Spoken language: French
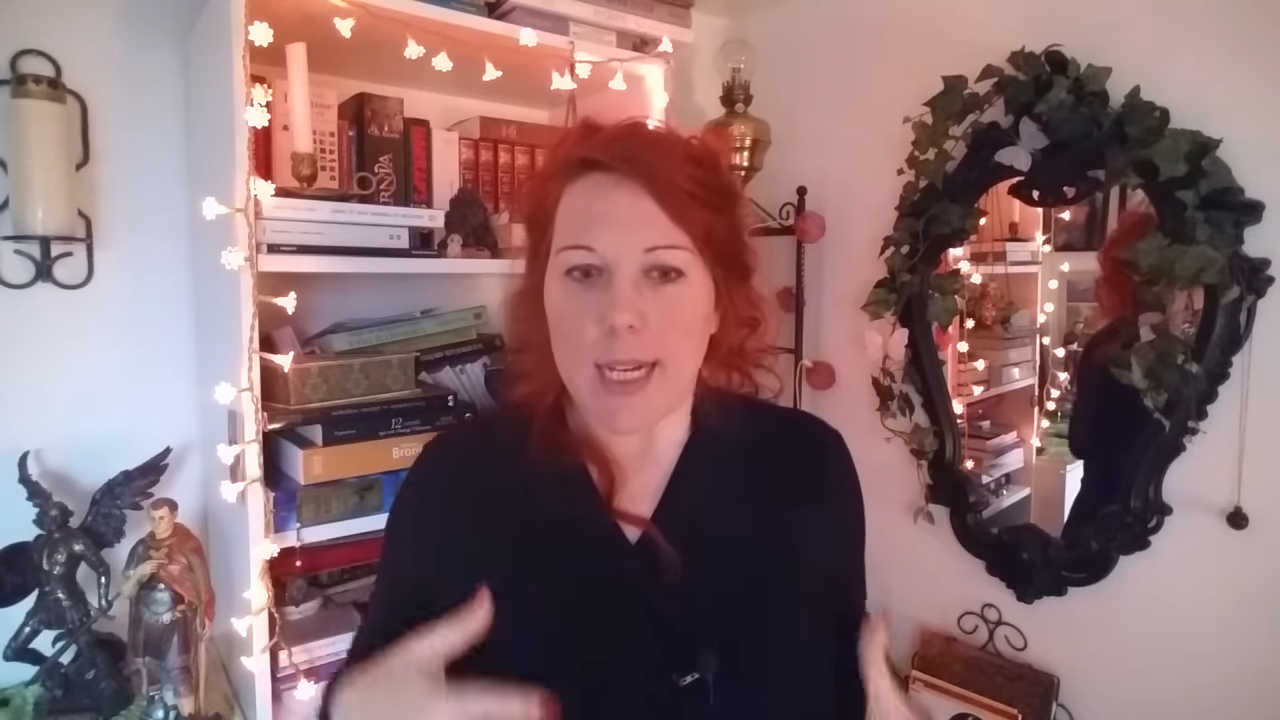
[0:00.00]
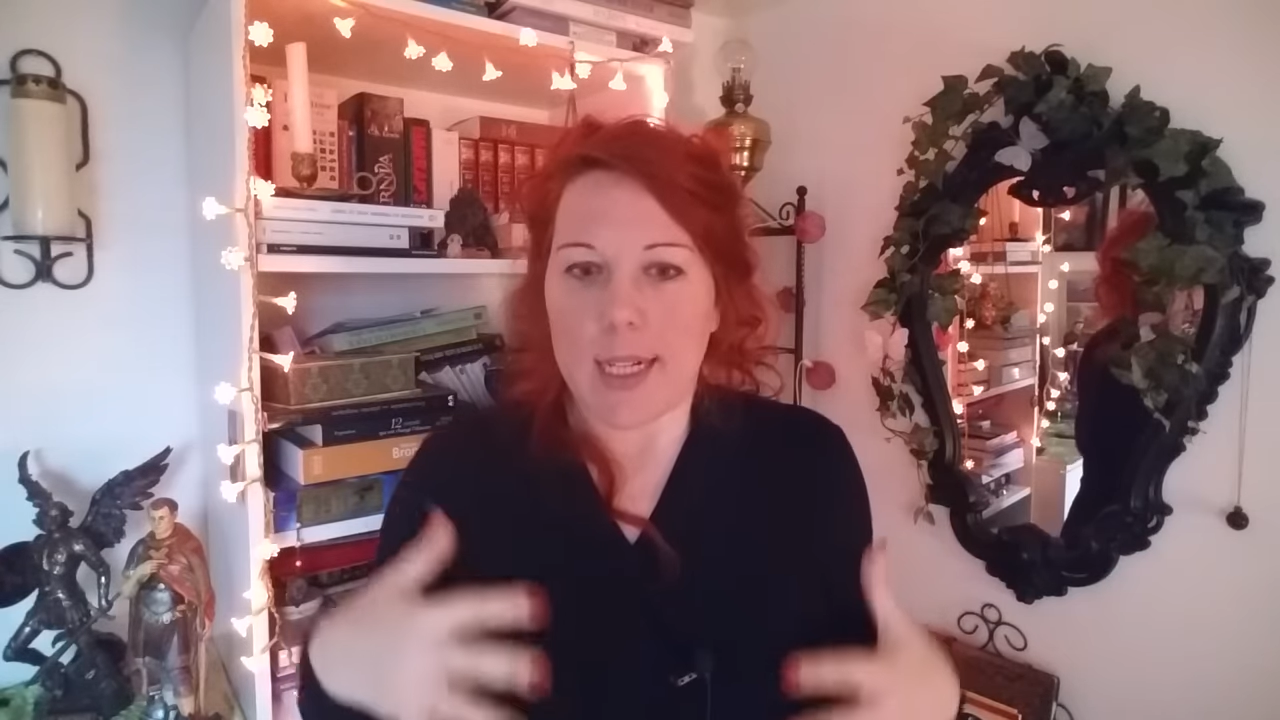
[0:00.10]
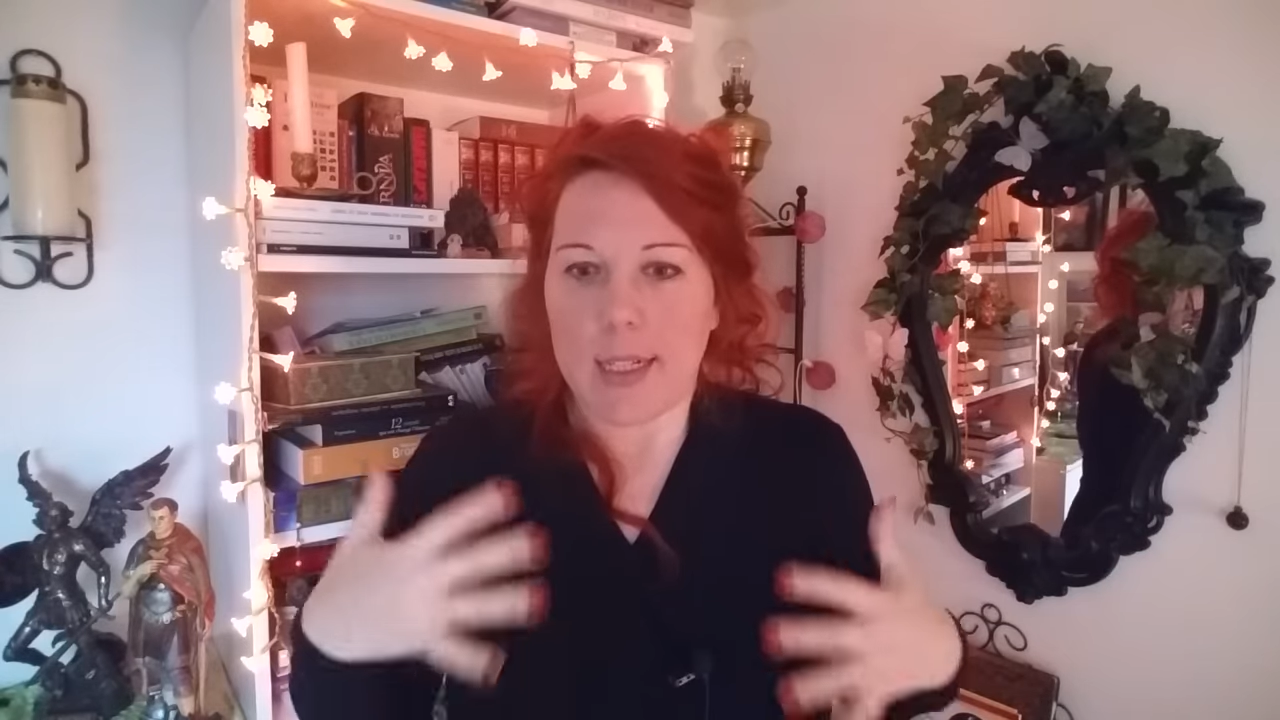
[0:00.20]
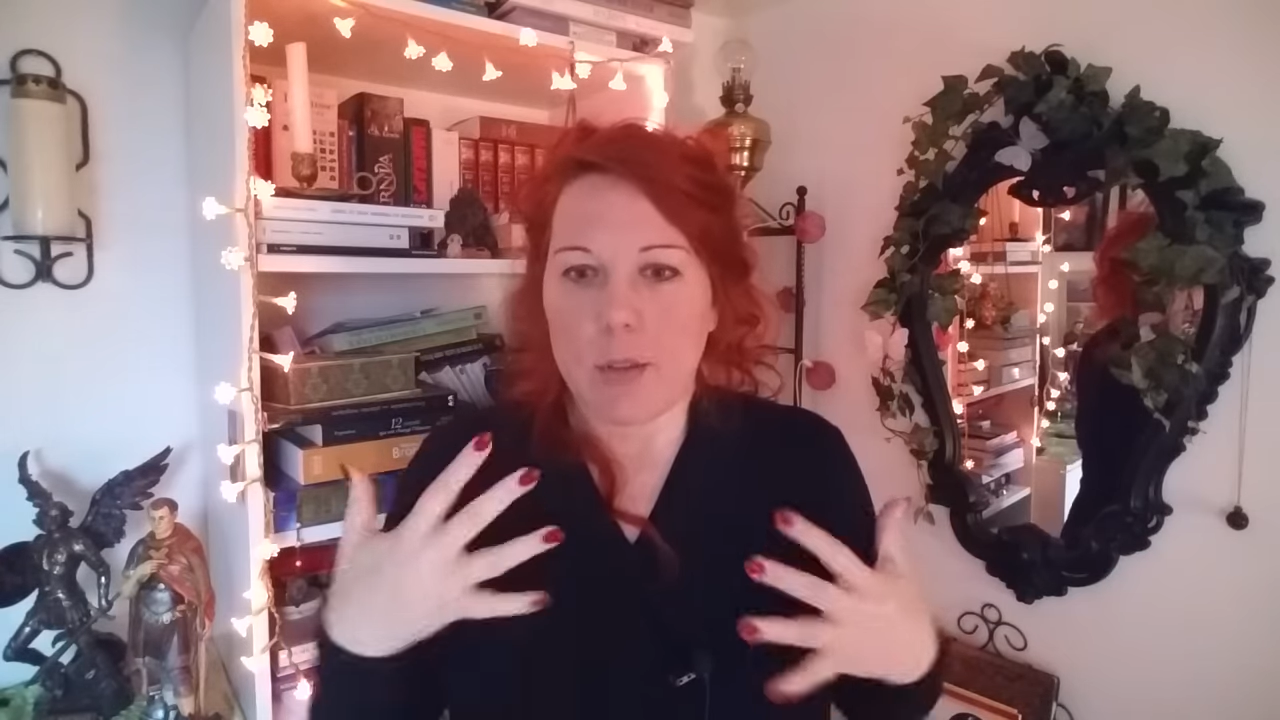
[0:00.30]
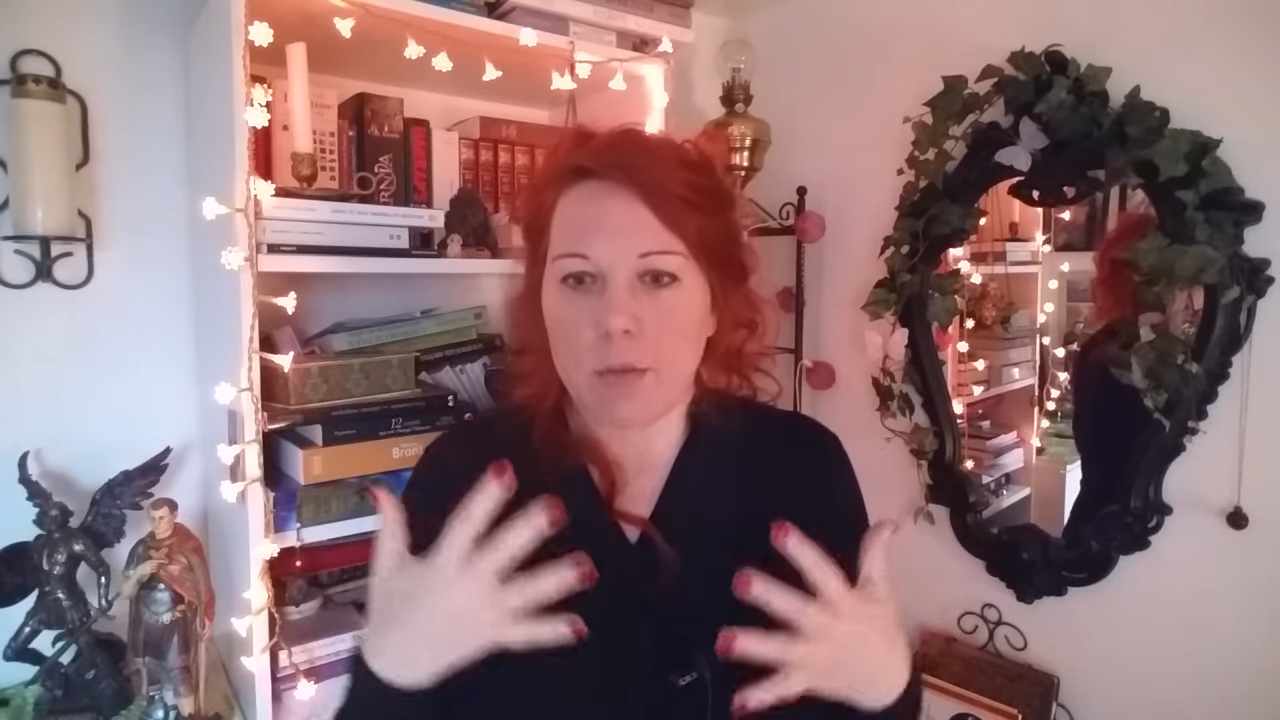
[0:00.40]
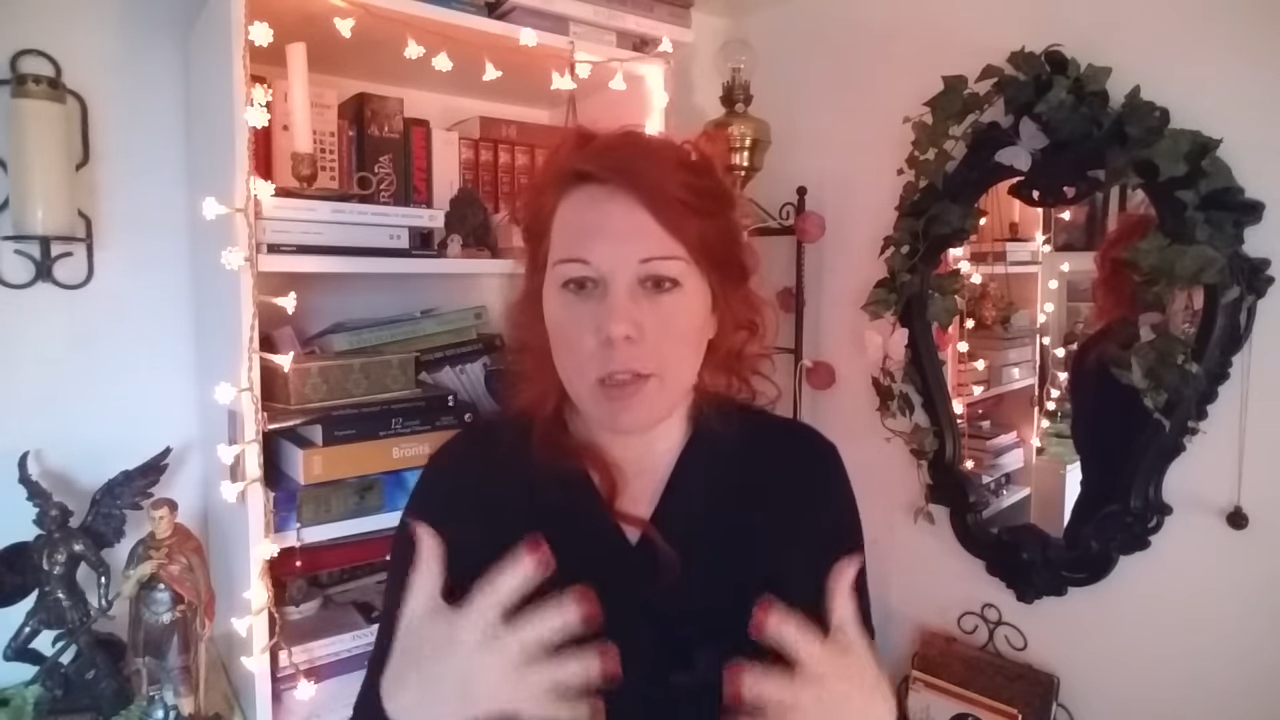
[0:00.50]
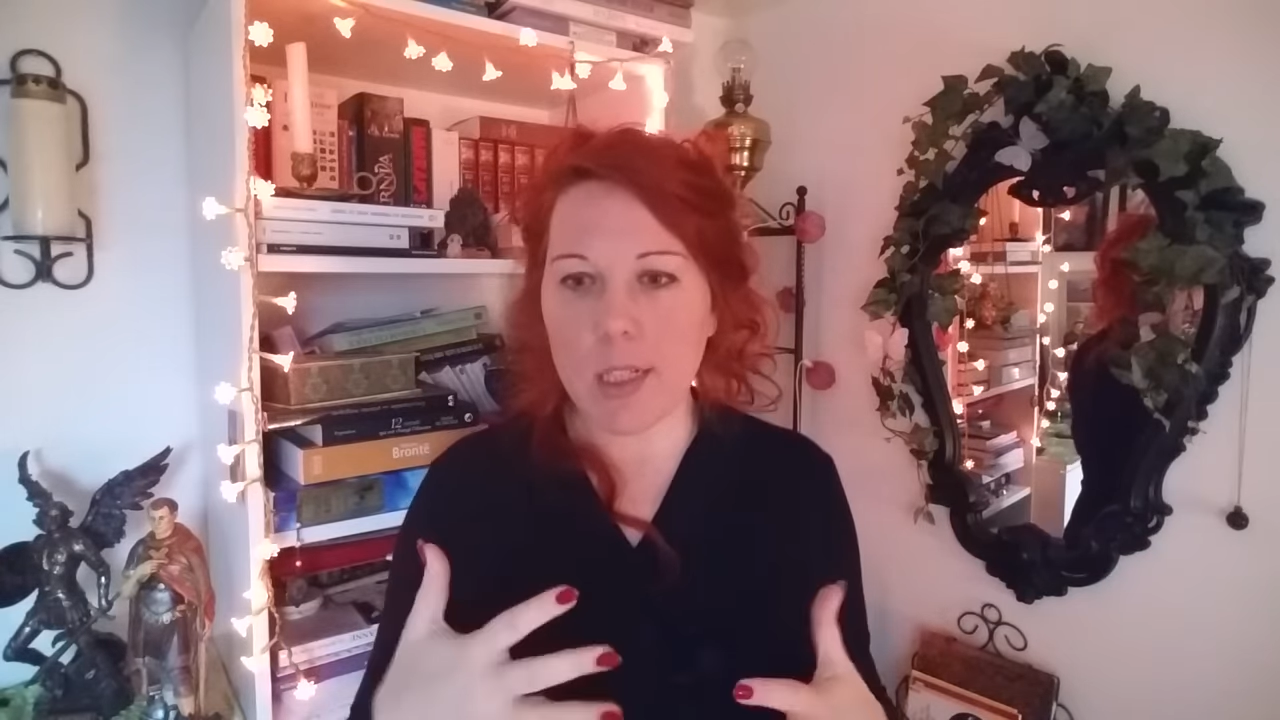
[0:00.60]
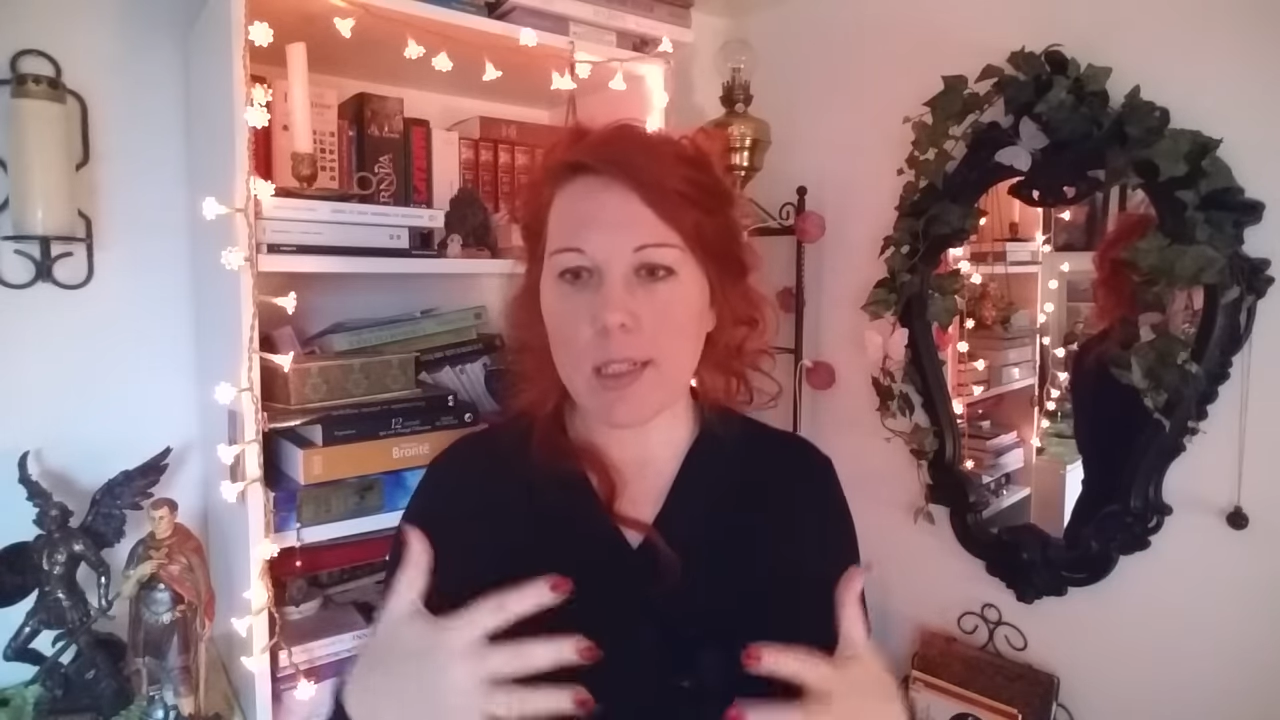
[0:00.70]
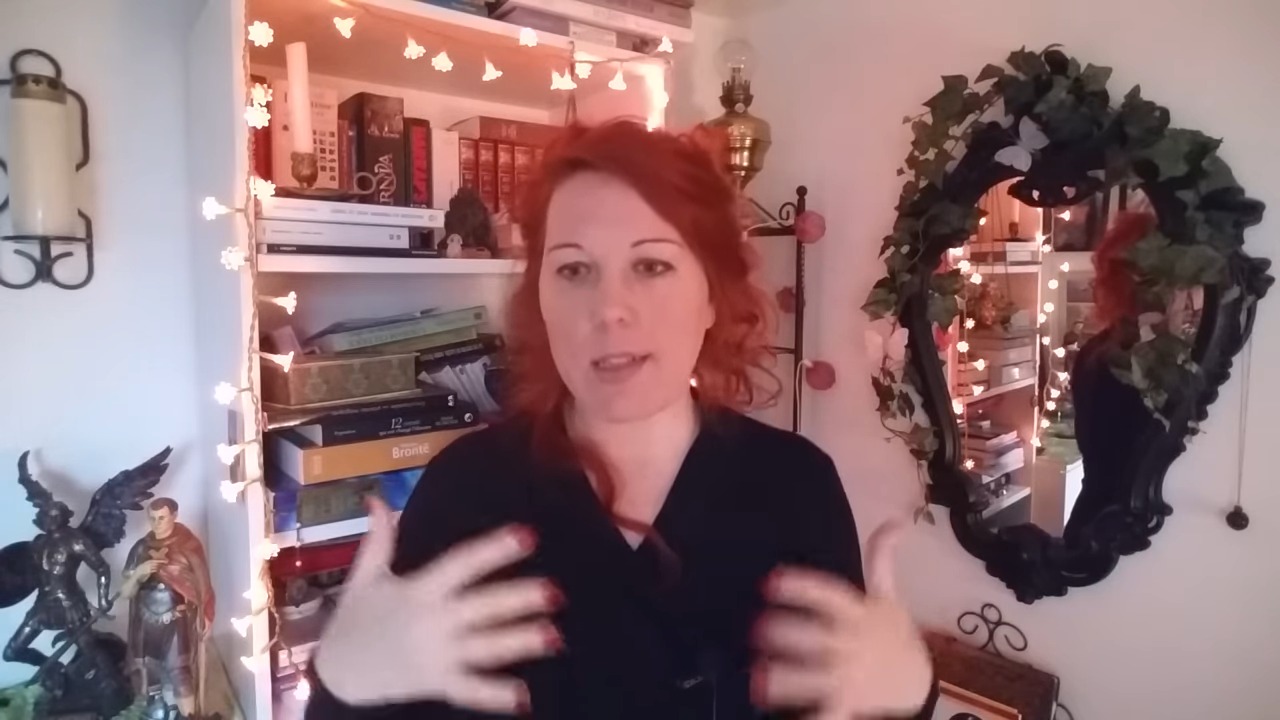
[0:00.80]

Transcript: à nourrir